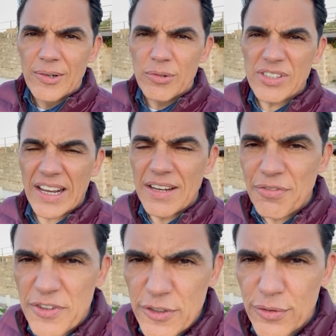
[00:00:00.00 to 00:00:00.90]
O
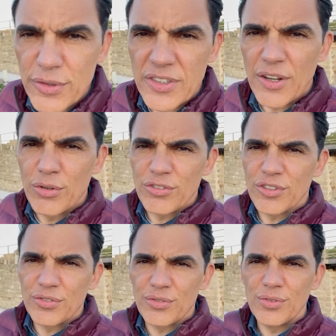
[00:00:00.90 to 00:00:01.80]
sacrifício do Senhor
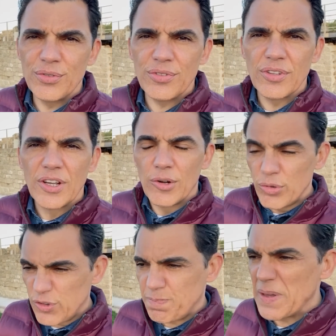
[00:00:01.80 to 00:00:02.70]
Jesus,
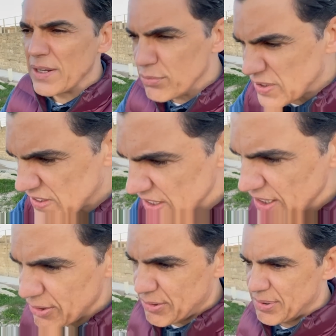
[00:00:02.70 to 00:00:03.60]
o Espírito
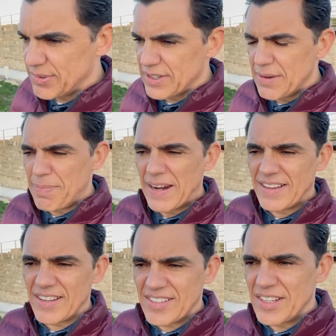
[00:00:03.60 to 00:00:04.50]
Santo né, para
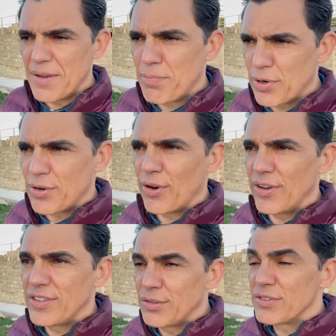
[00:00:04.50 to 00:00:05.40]
interceder por
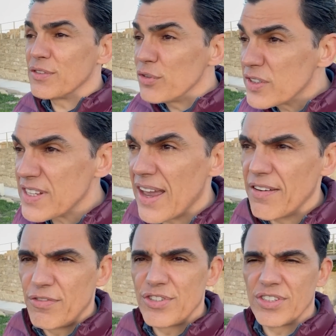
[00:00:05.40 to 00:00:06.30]
nós, inclusive os
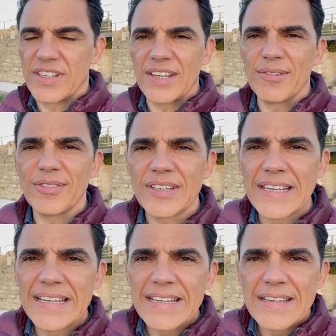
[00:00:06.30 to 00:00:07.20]
servos de Deus.
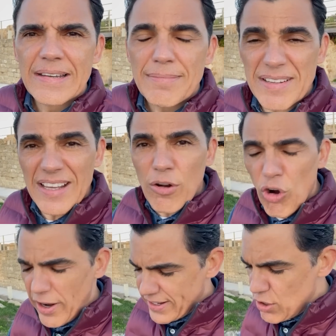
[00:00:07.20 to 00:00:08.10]
Mas
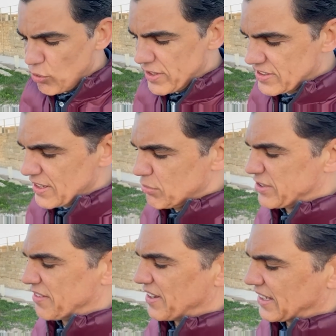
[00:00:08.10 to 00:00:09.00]
agora que
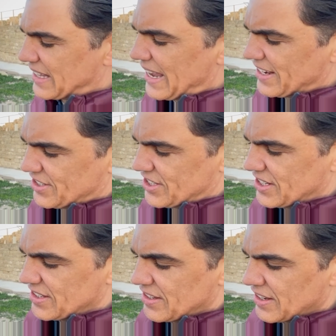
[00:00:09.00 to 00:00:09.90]
conhecemos a
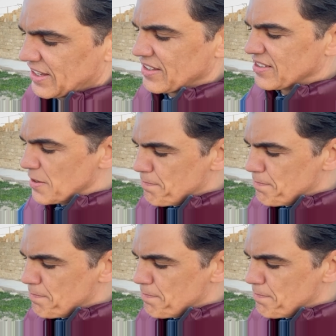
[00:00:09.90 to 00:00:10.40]
verdade, quer dizer, se